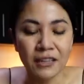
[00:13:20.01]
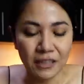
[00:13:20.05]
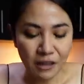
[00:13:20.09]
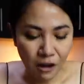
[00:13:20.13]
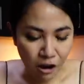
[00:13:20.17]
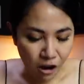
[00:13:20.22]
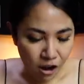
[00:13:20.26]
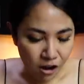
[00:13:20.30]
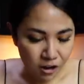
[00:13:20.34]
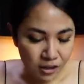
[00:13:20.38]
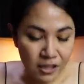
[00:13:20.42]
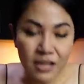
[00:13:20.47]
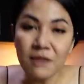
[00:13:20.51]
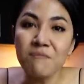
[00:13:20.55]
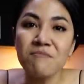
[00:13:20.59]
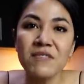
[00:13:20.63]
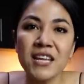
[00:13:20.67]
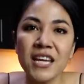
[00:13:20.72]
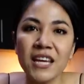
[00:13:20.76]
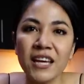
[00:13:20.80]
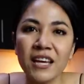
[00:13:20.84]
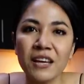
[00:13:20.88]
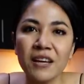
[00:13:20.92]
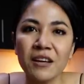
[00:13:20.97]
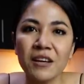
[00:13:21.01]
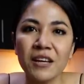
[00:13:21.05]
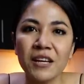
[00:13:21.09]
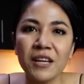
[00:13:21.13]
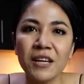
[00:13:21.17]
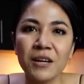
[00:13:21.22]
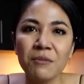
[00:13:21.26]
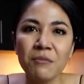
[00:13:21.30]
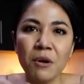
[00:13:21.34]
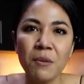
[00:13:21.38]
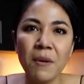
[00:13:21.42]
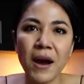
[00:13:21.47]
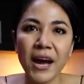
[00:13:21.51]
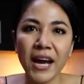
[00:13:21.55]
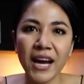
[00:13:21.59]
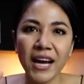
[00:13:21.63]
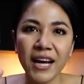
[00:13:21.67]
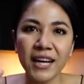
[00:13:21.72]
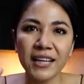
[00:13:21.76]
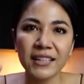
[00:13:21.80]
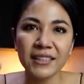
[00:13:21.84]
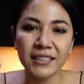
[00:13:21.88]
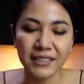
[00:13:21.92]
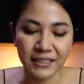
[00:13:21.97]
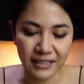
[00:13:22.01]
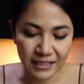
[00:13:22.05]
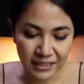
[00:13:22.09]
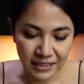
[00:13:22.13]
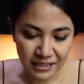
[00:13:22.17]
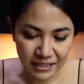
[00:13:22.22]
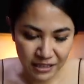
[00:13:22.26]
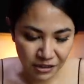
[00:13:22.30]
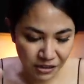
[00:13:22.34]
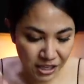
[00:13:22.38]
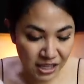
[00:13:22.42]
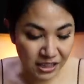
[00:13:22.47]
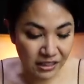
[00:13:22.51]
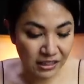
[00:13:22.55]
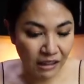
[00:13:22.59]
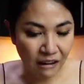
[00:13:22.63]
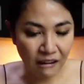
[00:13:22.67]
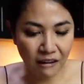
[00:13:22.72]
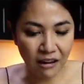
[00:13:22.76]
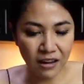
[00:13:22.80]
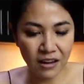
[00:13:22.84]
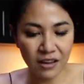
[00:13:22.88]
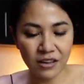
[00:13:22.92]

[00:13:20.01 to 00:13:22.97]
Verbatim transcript: ก็คลิปนี้บ๊ายบายค่ะเดี๋ยวกินต่อ